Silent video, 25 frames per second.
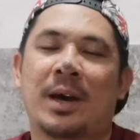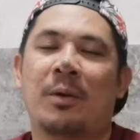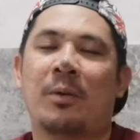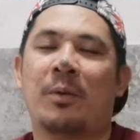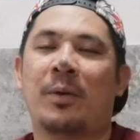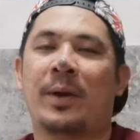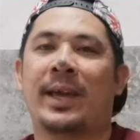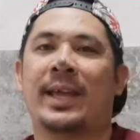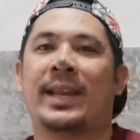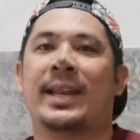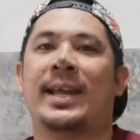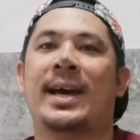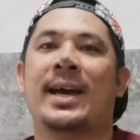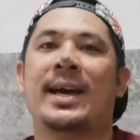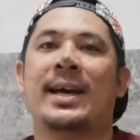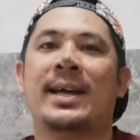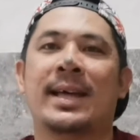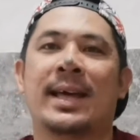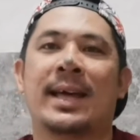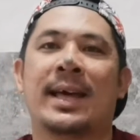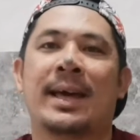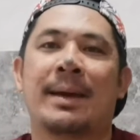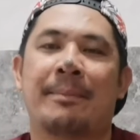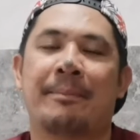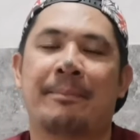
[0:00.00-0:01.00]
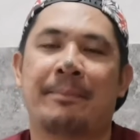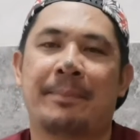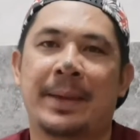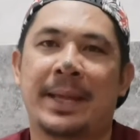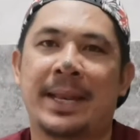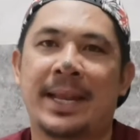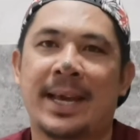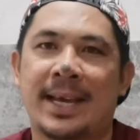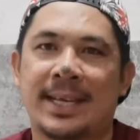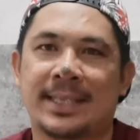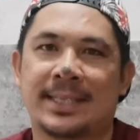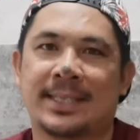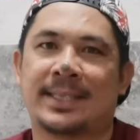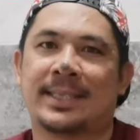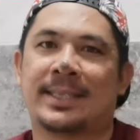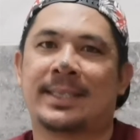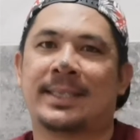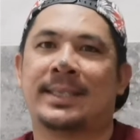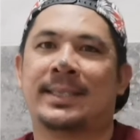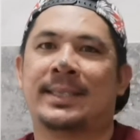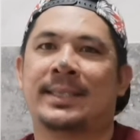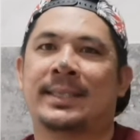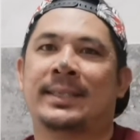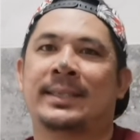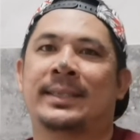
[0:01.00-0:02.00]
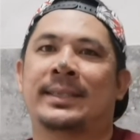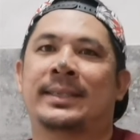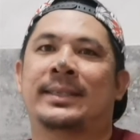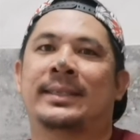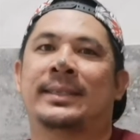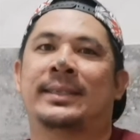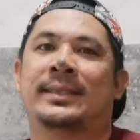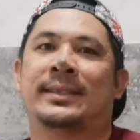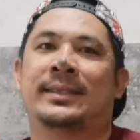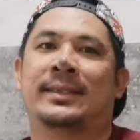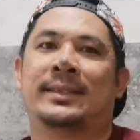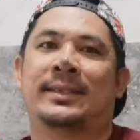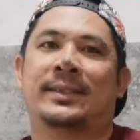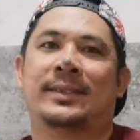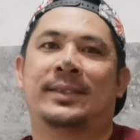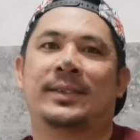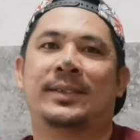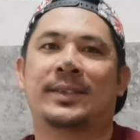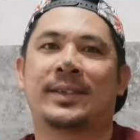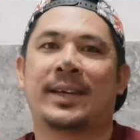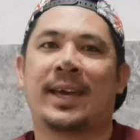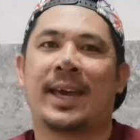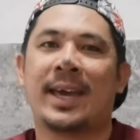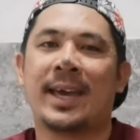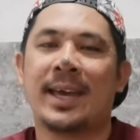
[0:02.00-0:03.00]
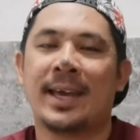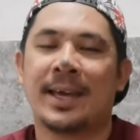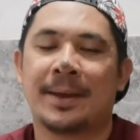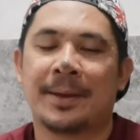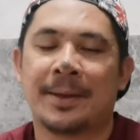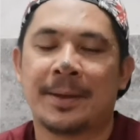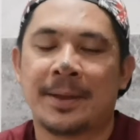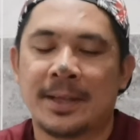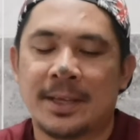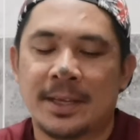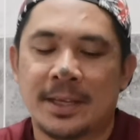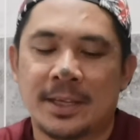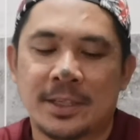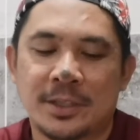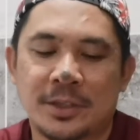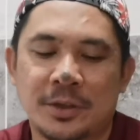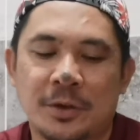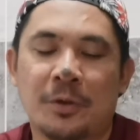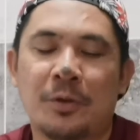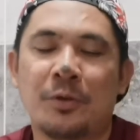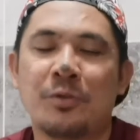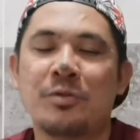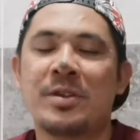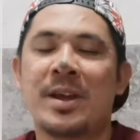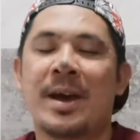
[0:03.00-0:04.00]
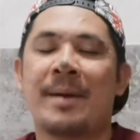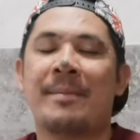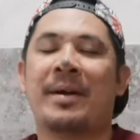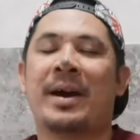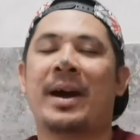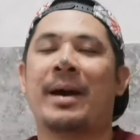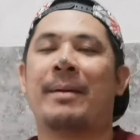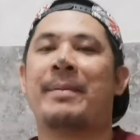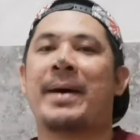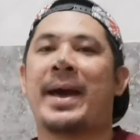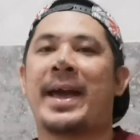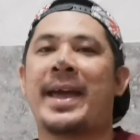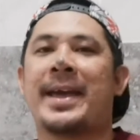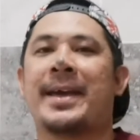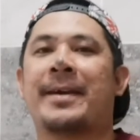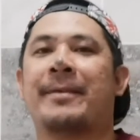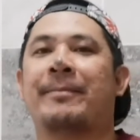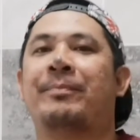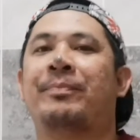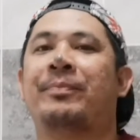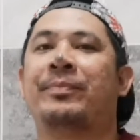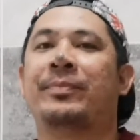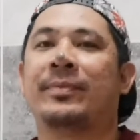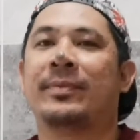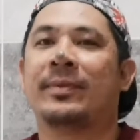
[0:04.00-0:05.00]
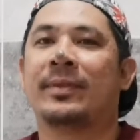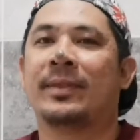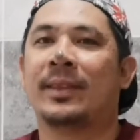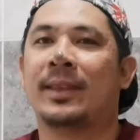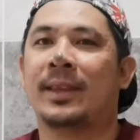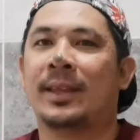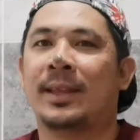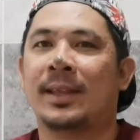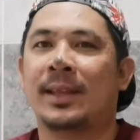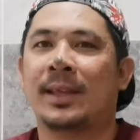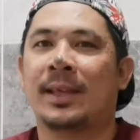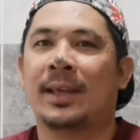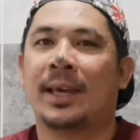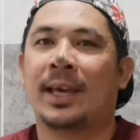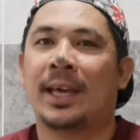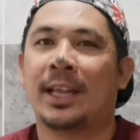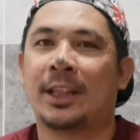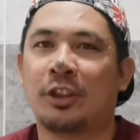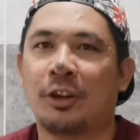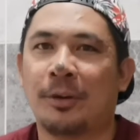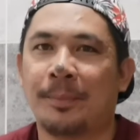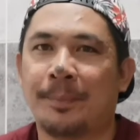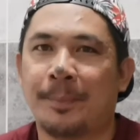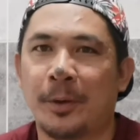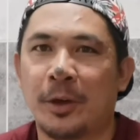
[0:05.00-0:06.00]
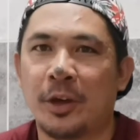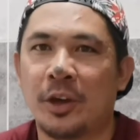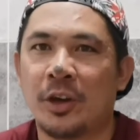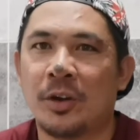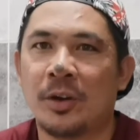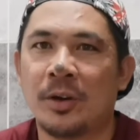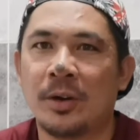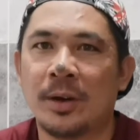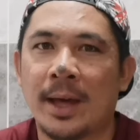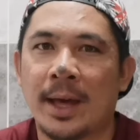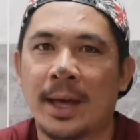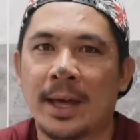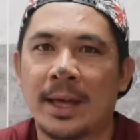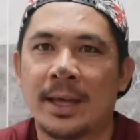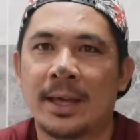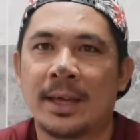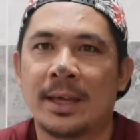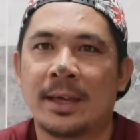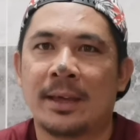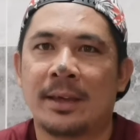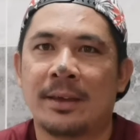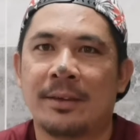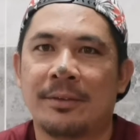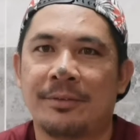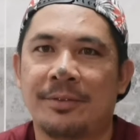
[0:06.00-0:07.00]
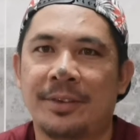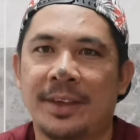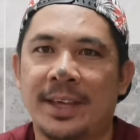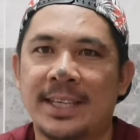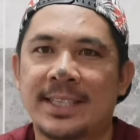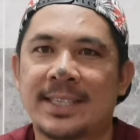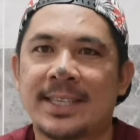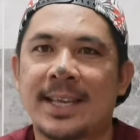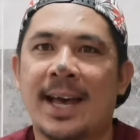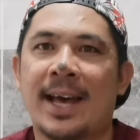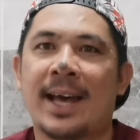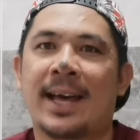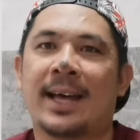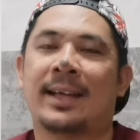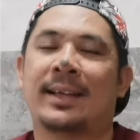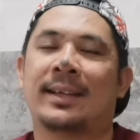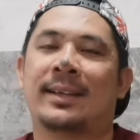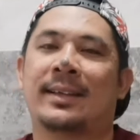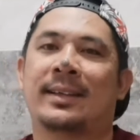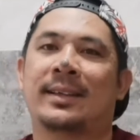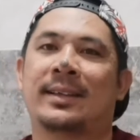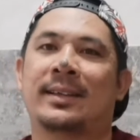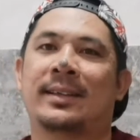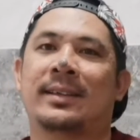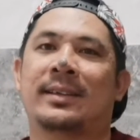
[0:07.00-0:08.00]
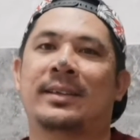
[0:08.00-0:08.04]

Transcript: makauwi ng Pinas. Okay? So una mga bay, ito po yung visa.